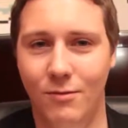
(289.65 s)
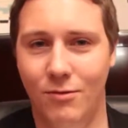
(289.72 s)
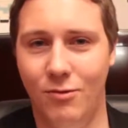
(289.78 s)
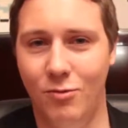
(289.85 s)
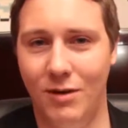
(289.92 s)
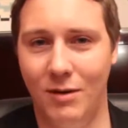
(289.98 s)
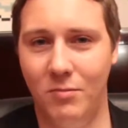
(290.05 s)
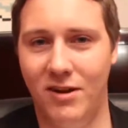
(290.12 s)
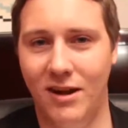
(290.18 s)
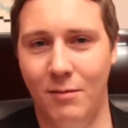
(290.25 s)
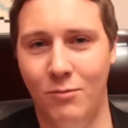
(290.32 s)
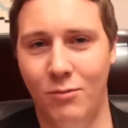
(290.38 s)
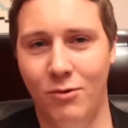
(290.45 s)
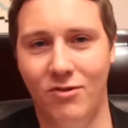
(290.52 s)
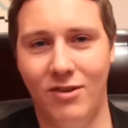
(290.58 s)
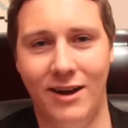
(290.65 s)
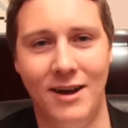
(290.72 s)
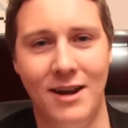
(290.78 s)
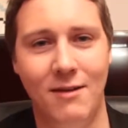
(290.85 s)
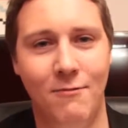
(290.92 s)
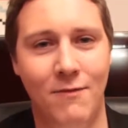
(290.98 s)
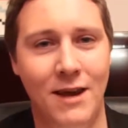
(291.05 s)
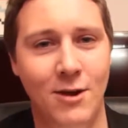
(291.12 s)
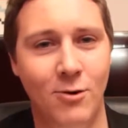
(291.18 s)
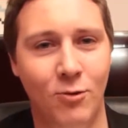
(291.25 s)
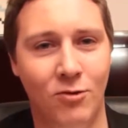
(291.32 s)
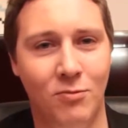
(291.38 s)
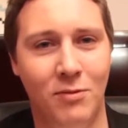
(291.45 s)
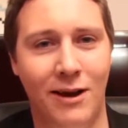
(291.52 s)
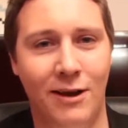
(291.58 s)
zu meinem Dambus einige
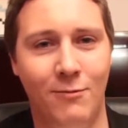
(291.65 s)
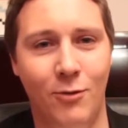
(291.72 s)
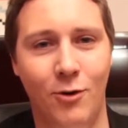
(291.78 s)
Videos bringen